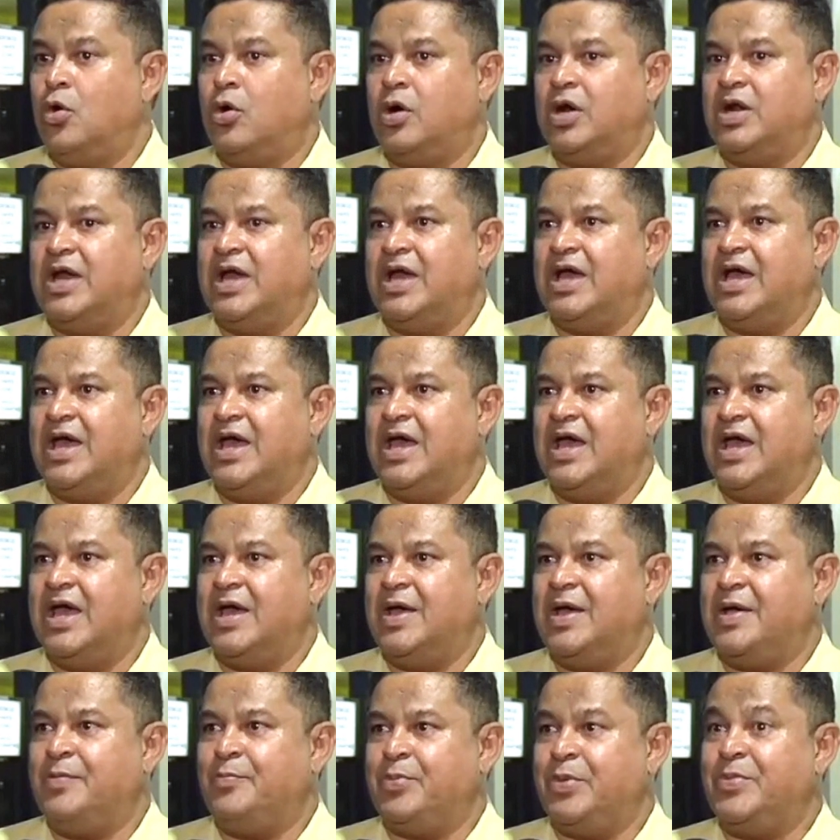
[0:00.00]
Olha,
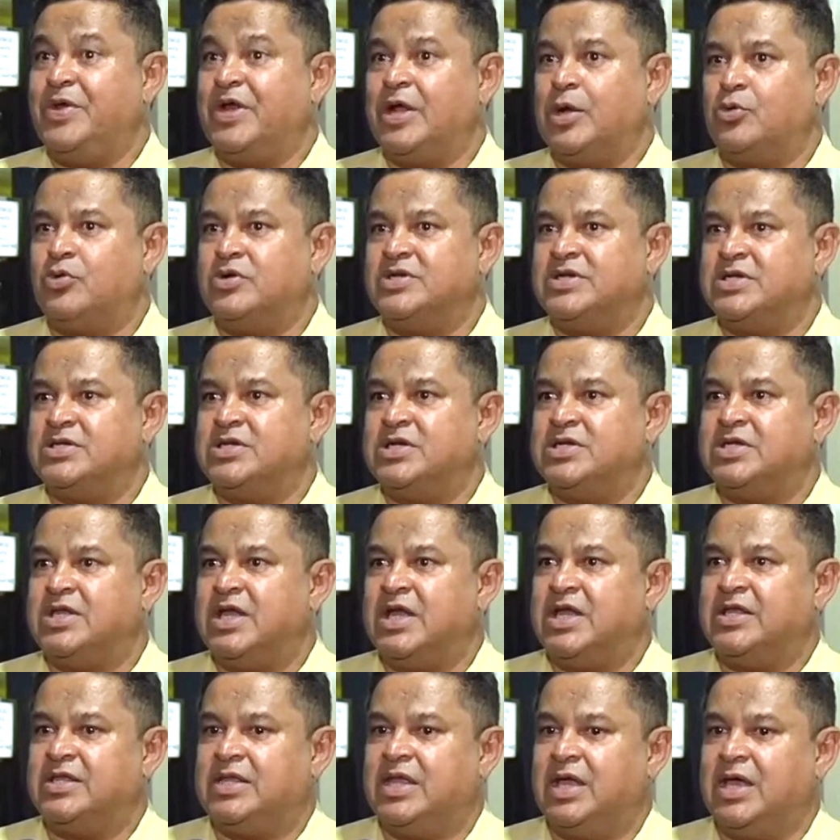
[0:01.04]
é, primeira coisa a gente
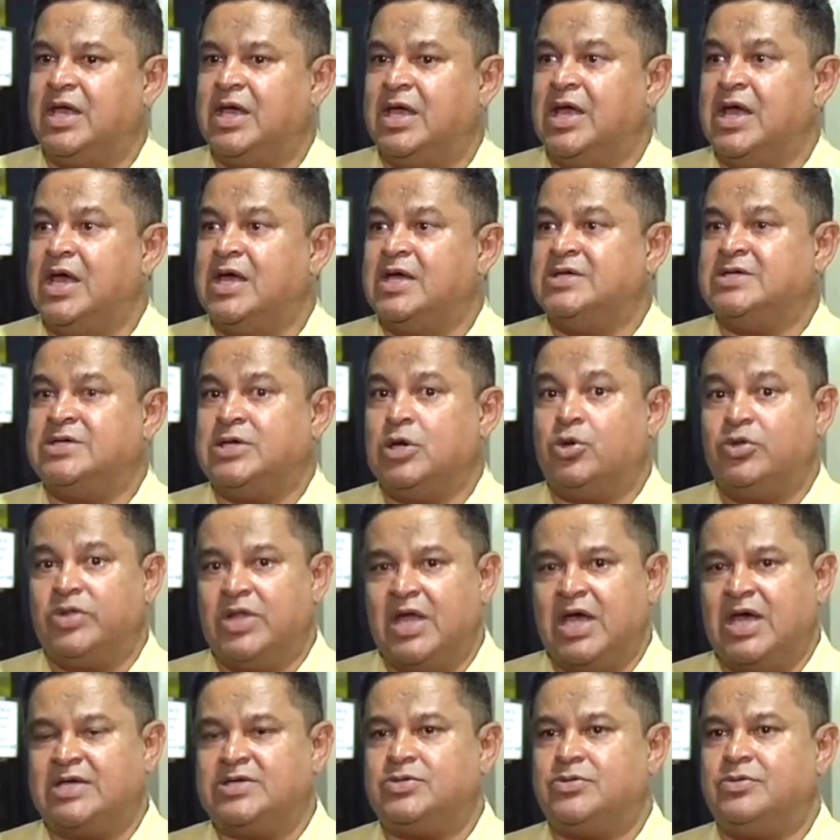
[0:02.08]
tem que ter, ser
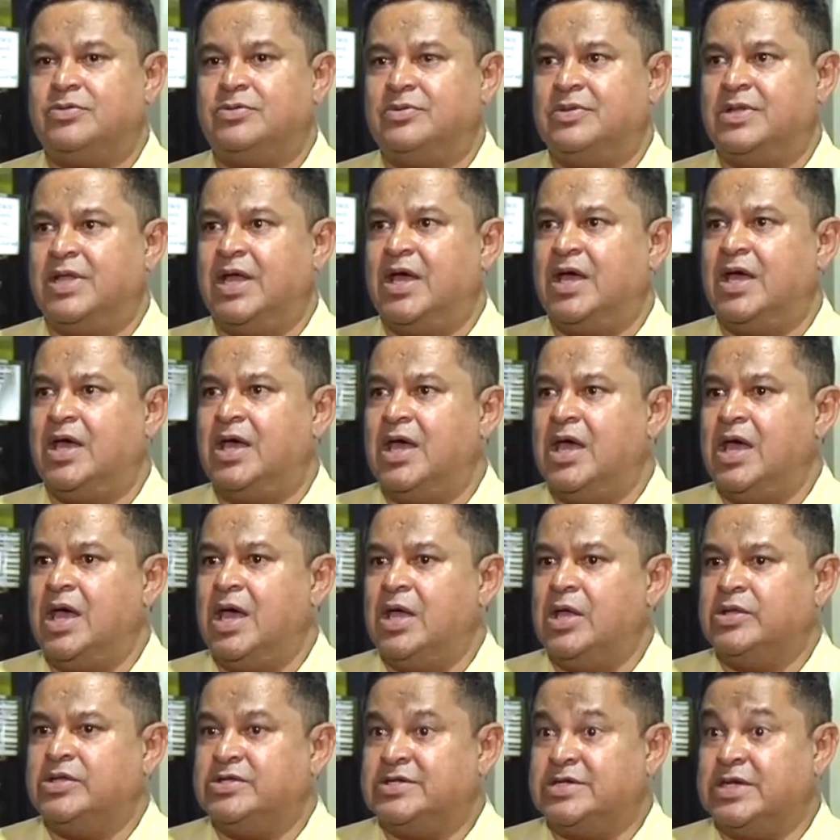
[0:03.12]
honesto, né?
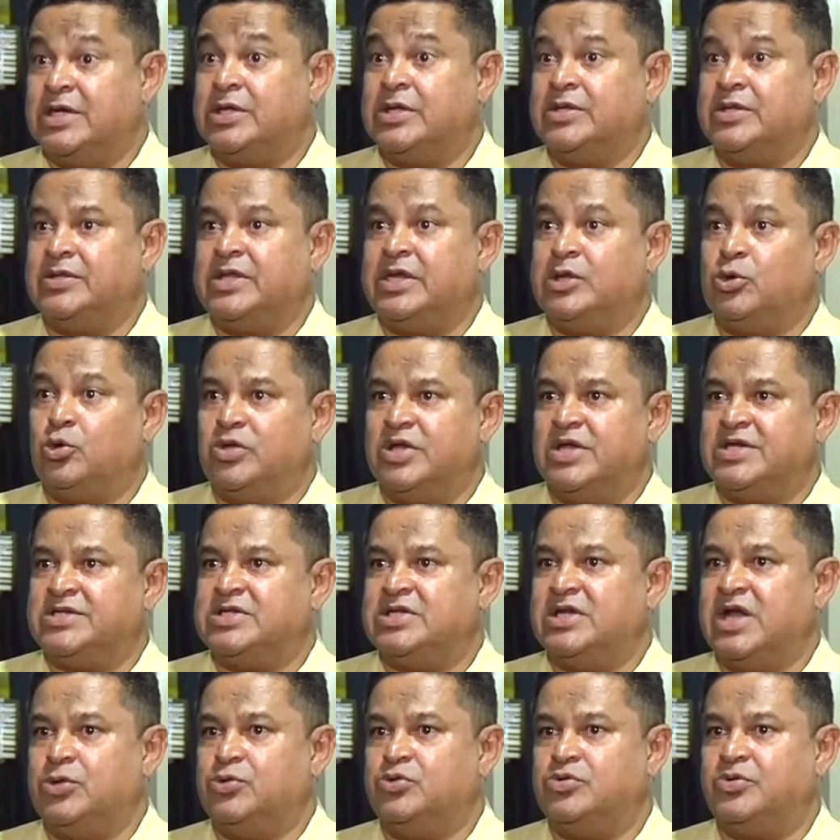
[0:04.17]
Ser, ter
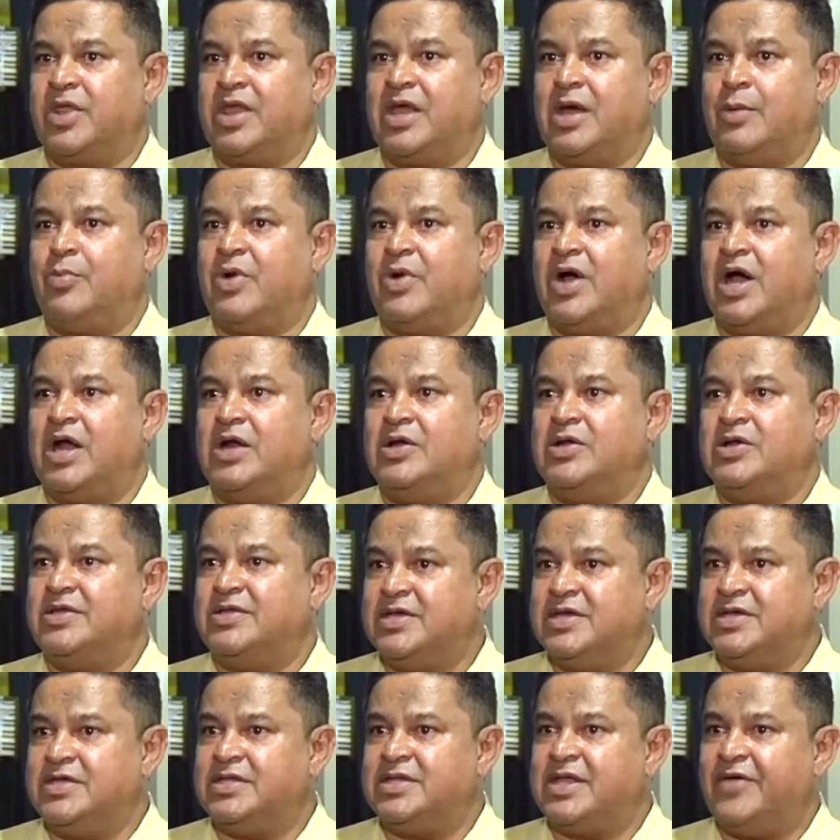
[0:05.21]
honestidade no trabalho
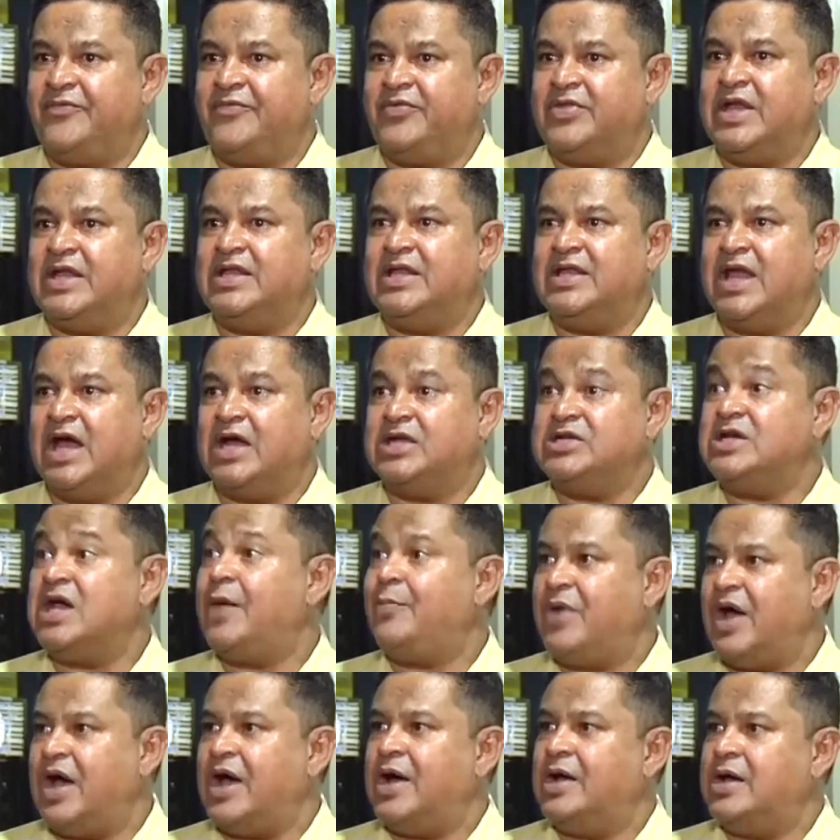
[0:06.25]
e, e ter fidelidade e
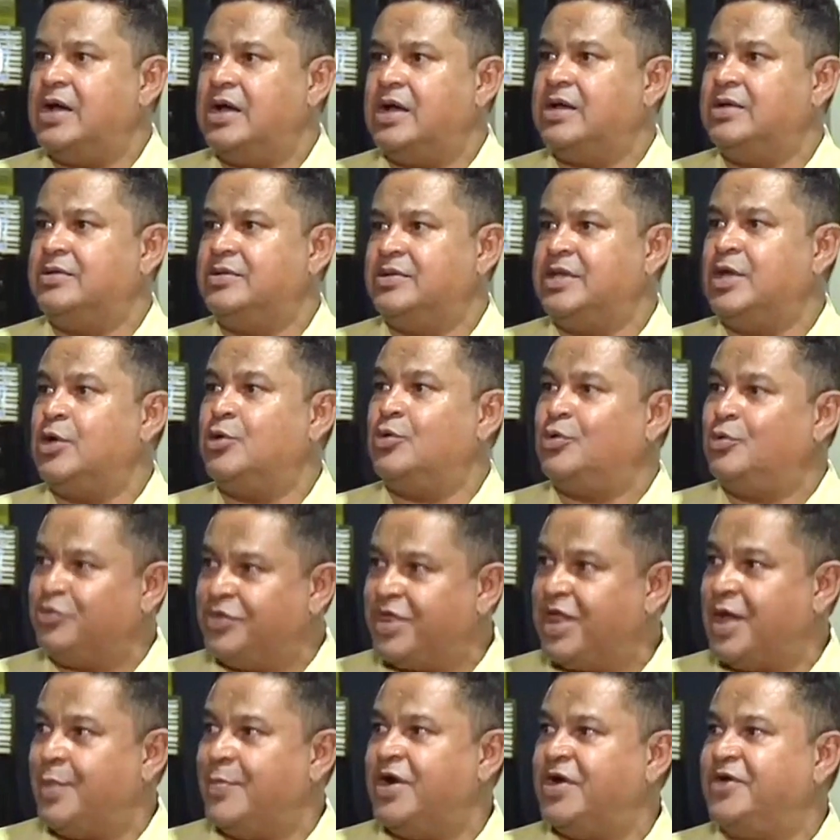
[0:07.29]
amar né? o
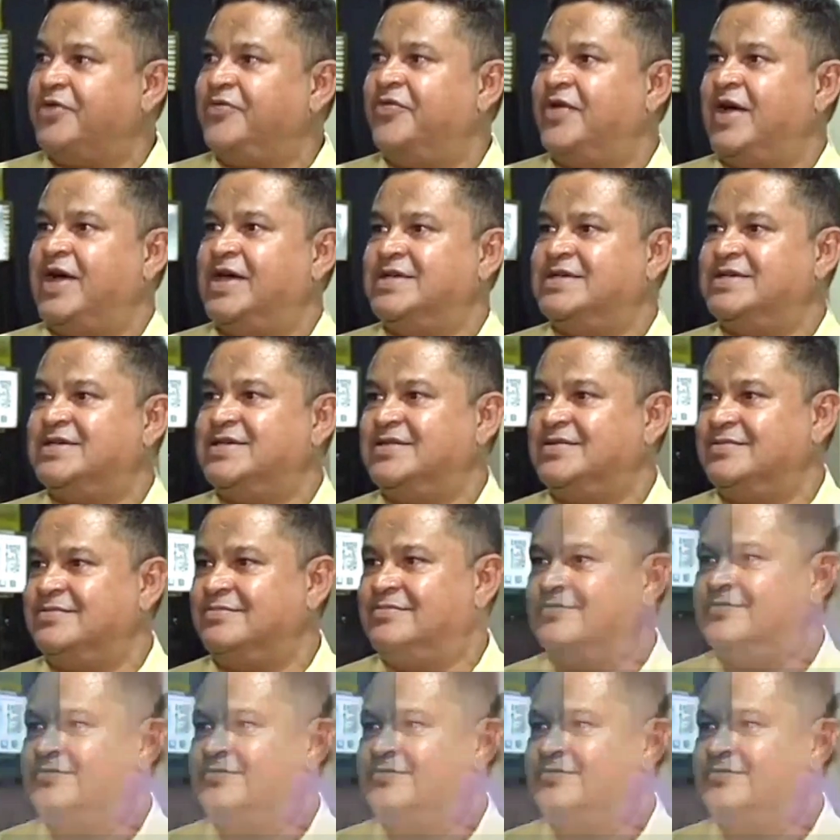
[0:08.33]
trabalho que faz.